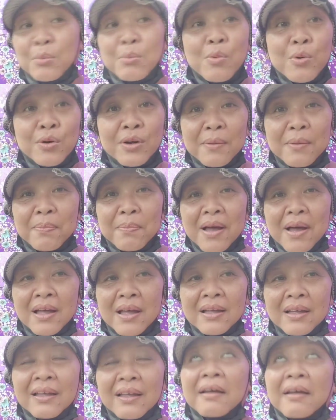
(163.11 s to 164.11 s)
pa.
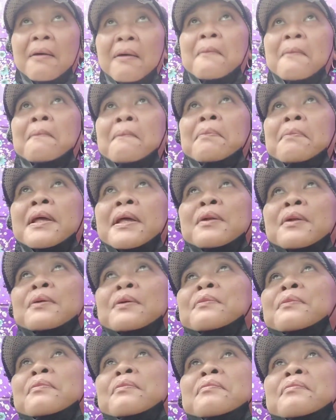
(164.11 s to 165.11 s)
Pero,
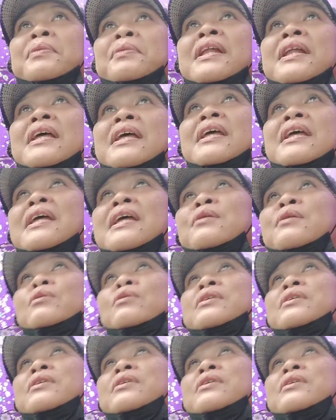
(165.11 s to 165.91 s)
pinahihinog niya.